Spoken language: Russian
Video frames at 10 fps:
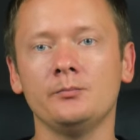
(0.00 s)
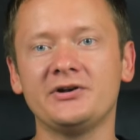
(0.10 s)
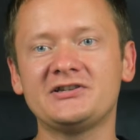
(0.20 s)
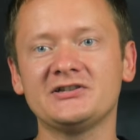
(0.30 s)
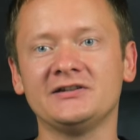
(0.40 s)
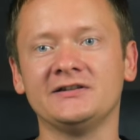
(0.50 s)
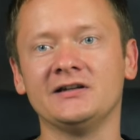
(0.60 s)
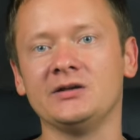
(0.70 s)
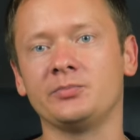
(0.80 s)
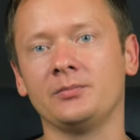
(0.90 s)
причиной
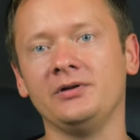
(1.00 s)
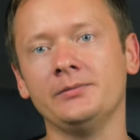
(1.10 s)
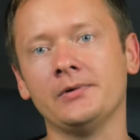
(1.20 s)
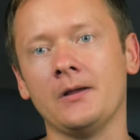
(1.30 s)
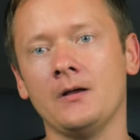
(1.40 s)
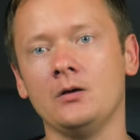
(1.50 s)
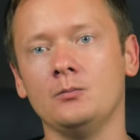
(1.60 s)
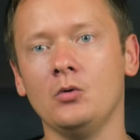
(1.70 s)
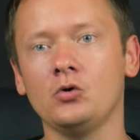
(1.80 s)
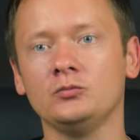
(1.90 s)
данной проблемы
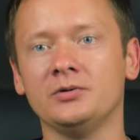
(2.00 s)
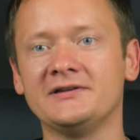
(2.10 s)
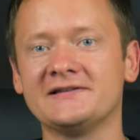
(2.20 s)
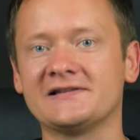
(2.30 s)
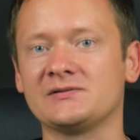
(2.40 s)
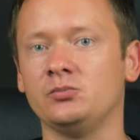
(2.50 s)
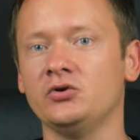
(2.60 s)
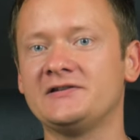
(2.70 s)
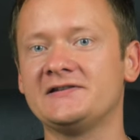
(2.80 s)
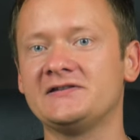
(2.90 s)
могут быть из-за
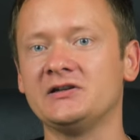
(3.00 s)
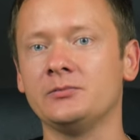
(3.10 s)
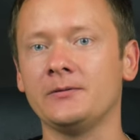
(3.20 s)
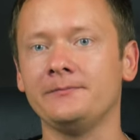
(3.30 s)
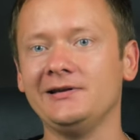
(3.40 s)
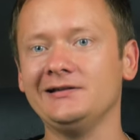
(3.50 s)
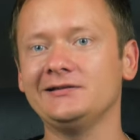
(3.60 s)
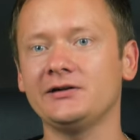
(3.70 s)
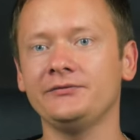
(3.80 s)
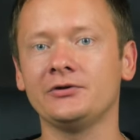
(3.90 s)
сбоя системы или
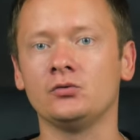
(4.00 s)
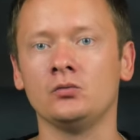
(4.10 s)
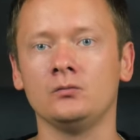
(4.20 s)
драйверу.